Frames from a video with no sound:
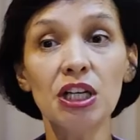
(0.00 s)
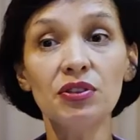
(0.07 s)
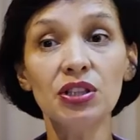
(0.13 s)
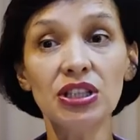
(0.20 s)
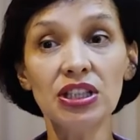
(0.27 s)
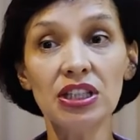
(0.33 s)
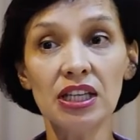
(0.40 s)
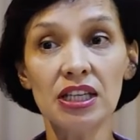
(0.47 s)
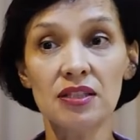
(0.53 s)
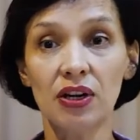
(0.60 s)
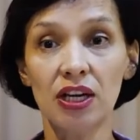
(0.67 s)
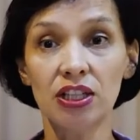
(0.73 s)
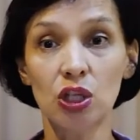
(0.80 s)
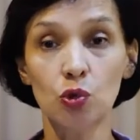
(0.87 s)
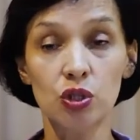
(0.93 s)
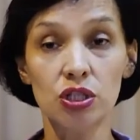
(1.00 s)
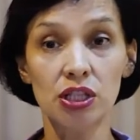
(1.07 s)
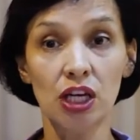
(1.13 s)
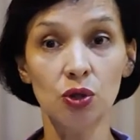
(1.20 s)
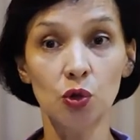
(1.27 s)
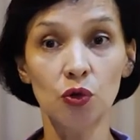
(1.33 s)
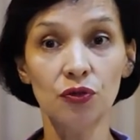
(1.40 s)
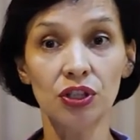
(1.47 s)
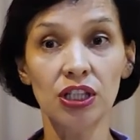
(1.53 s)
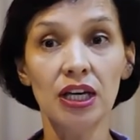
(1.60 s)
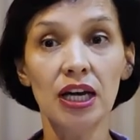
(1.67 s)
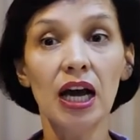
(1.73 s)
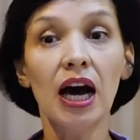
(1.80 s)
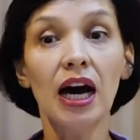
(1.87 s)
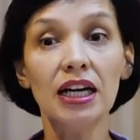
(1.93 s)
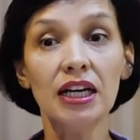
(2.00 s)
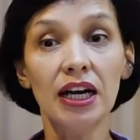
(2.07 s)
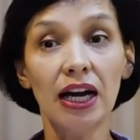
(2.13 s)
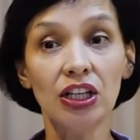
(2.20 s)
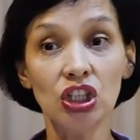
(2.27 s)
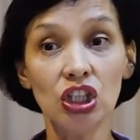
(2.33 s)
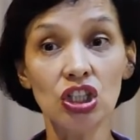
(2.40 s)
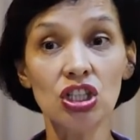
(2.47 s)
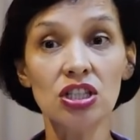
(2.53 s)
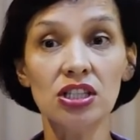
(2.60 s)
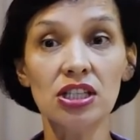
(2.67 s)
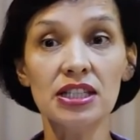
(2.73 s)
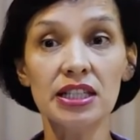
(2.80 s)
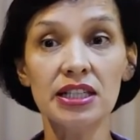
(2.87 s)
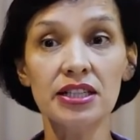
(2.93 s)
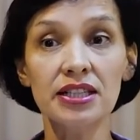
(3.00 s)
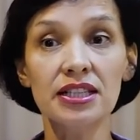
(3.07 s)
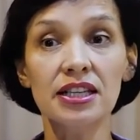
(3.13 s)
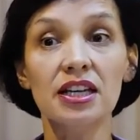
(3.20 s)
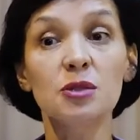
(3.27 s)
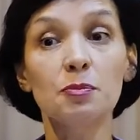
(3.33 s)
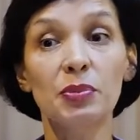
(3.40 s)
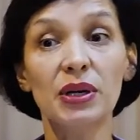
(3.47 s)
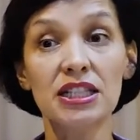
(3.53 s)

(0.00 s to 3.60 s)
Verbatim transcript: первых дней своей установки органически слился с